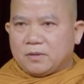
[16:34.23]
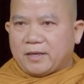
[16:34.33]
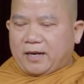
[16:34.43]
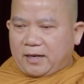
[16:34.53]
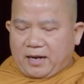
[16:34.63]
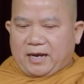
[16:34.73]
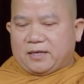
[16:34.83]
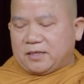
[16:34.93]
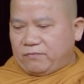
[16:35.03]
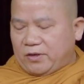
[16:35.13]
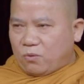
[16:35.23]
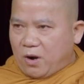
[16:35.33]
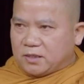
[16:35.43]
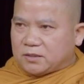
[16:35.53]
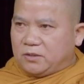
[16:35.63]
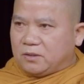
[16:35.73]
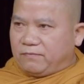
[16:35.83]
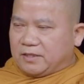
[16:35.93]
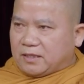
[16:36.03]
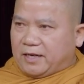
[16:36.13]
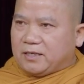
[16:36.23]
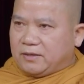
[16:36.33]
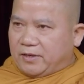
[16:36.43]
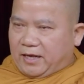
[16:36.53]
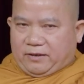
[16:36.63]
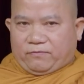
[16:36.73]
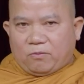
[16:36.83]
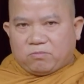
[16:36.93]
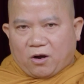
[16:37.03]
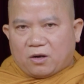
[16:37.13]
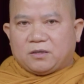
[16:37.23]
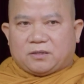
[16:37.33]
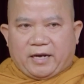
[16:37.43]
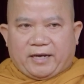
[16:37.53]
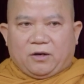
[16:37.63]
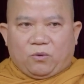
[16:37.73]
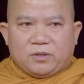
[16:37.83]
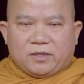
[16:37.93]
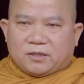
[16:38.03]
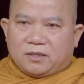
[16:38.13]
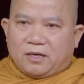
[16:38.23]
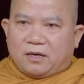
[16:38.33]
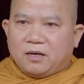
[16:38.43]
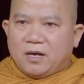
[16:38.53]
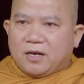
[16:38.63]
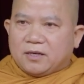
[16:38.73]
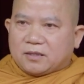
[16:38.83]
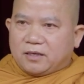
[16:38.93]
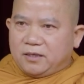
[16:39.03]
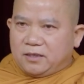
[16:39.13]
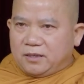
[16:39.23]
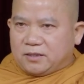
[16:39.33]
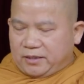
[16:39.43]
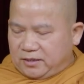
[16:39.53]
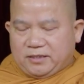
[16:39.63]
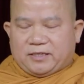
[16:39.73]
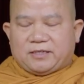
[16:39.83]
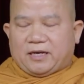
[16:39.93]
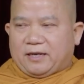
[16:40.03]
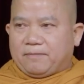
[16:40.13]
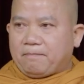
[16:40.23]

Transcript: Hàng ngày cái vị quán chiếu Cái vị thấy cái vị hạnh phúc Có được đầy đủ những thứ đó Thì chuyện gì xảy ra